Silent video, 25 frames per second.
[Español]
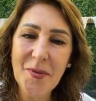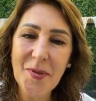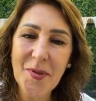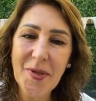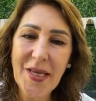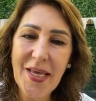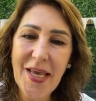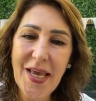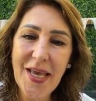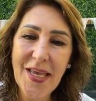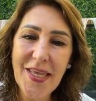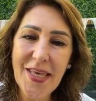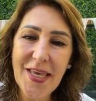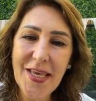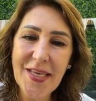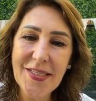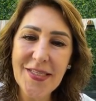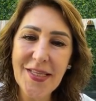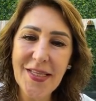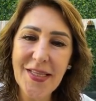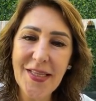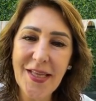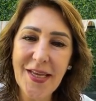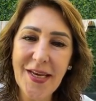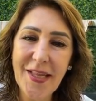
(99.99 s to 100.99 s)
¿Por qué allá
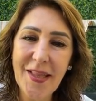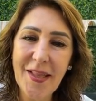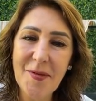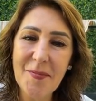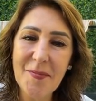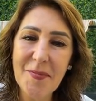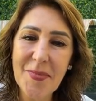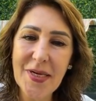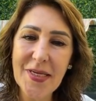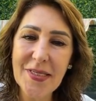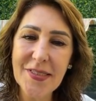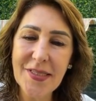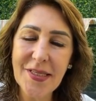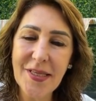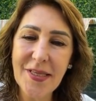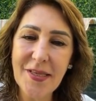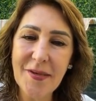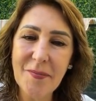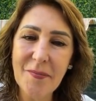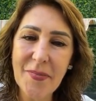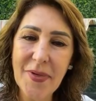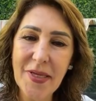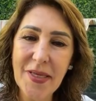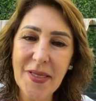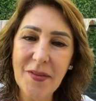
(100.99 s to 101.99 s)
se tarda más
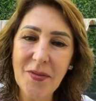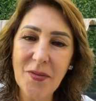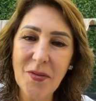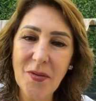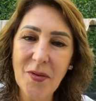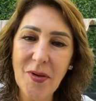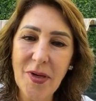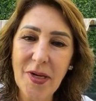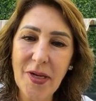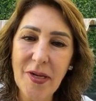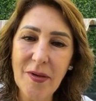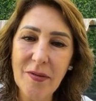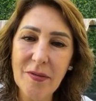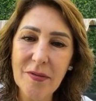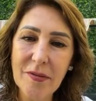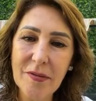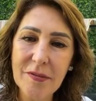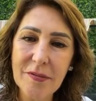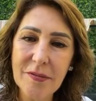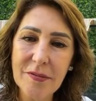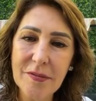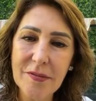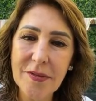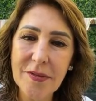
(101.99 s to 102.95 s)
y me intolero?